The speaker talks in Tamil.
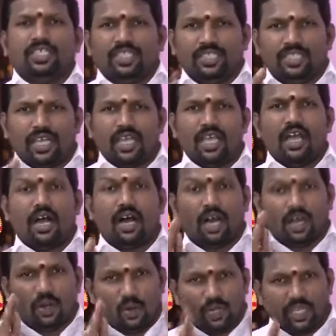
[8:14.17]
இந்த
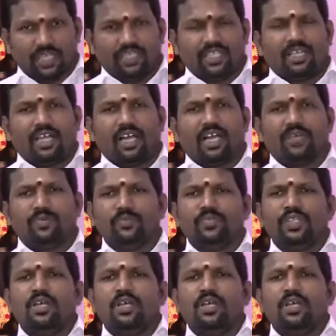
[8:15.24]
ஆரோக்கியத்துக்காகவும்